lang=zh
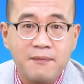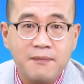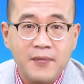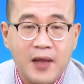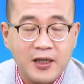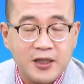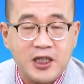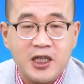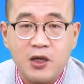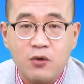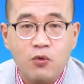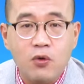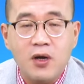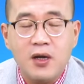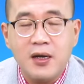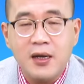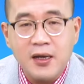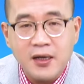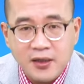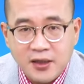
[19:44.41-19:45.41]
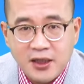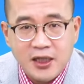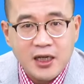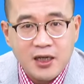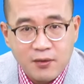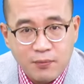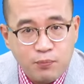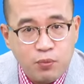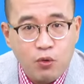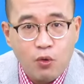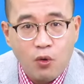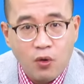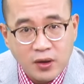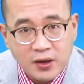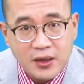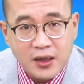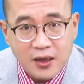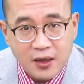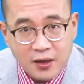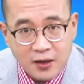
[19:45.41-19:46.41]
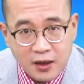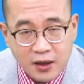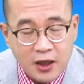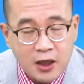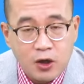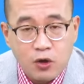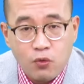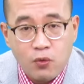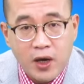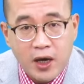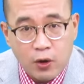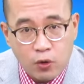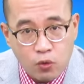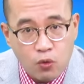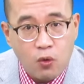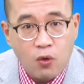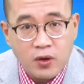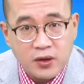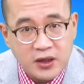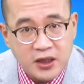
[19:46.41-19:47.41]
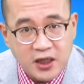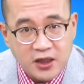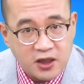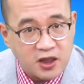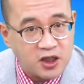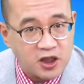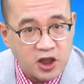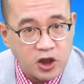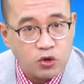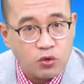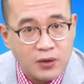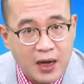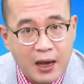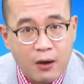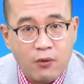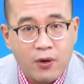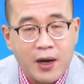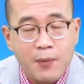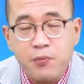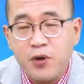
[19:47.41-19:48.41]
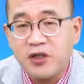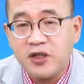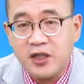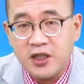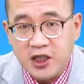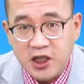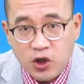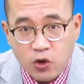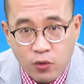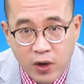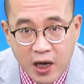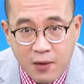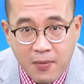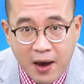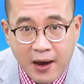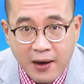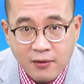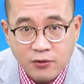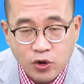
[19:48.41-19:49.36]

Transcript: 啊，请问这波的因为国际政治因素拉回，那不就是机会吗？